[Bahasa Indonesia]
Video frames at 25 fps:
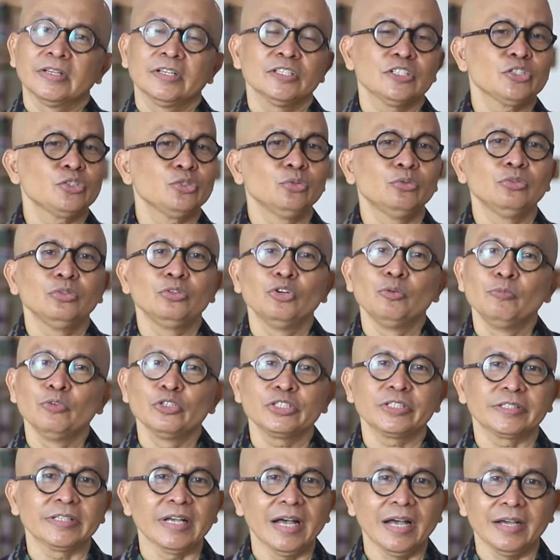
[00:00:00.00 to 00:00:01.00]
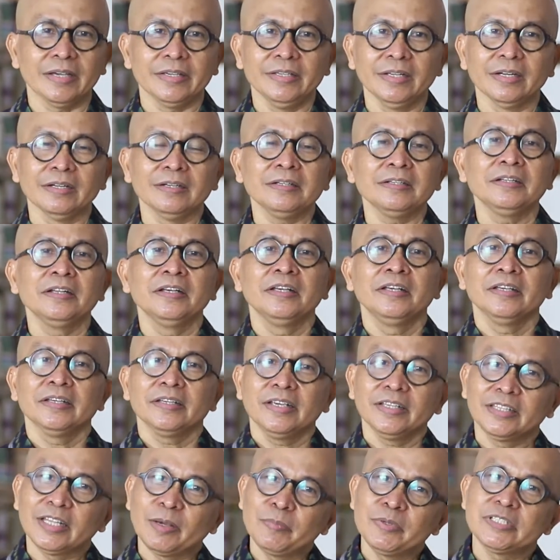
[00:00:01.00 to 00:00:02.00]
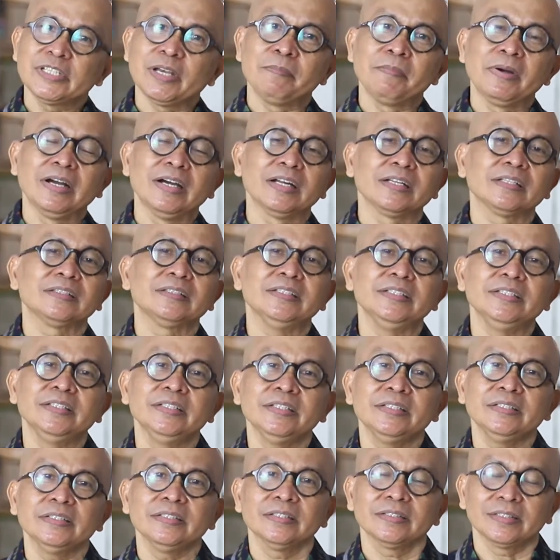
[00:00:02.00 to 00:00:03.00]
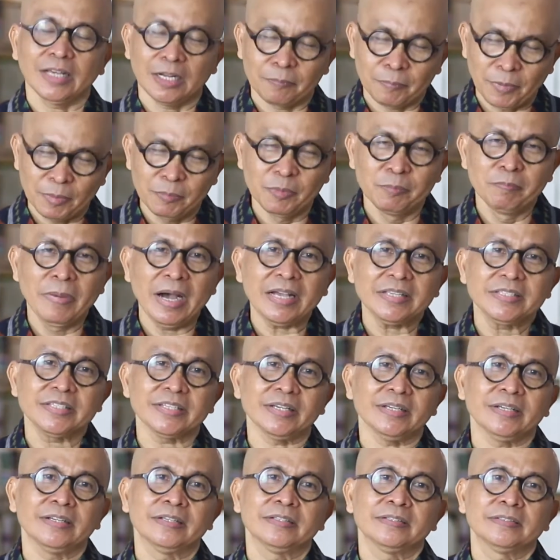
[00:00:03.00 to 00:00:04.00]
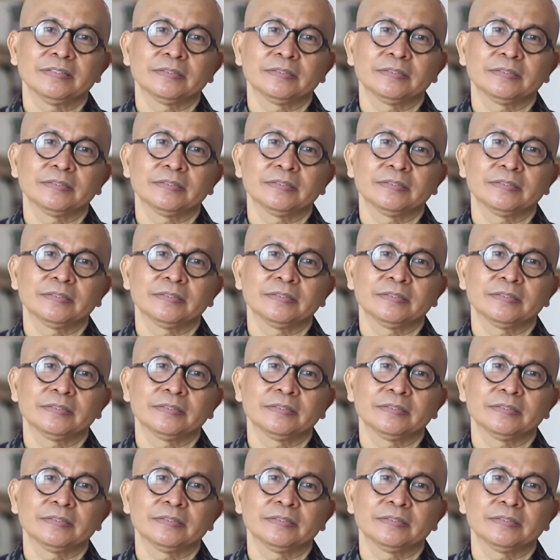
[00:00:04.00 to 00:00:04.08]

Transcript: Sungguh mustahil kita bisa mengerti tanpa membaca.